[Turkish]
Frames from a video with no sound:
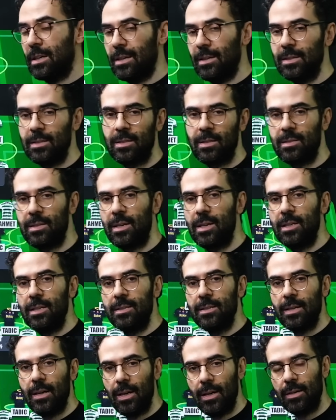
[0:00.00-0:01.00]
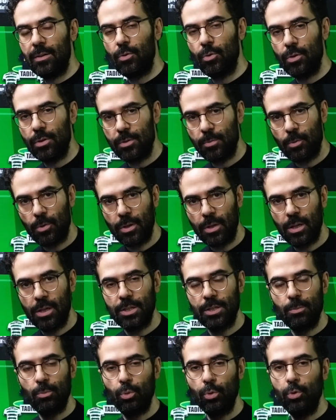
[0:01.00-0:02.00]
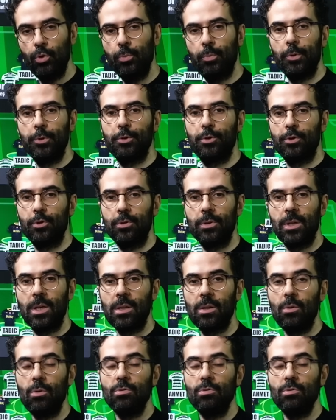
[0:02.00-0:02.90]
Galatasaray'ın da Konyaspor'a karşı bulduğu pozisyonlarda